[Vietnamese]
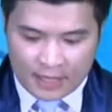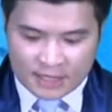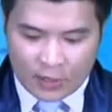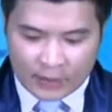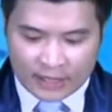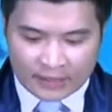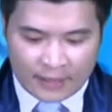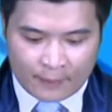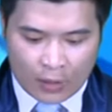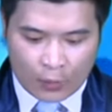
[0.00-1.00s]
Dự hội nghị tại
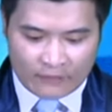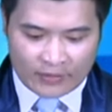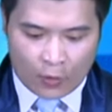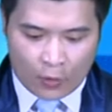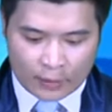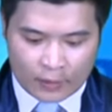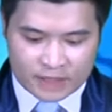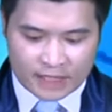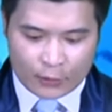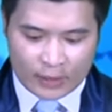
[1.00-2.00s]
điểm cầu huyện Vân Hồ có đồng
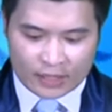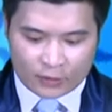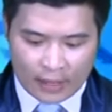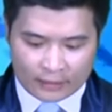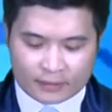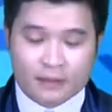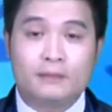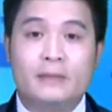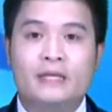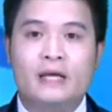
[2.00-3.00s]
chí Nguyễn Đức Toàn,
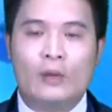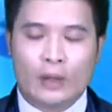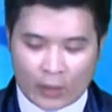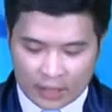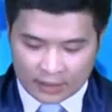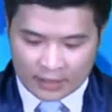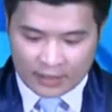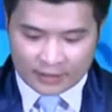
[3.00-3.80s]
Bí thư huyện ủy,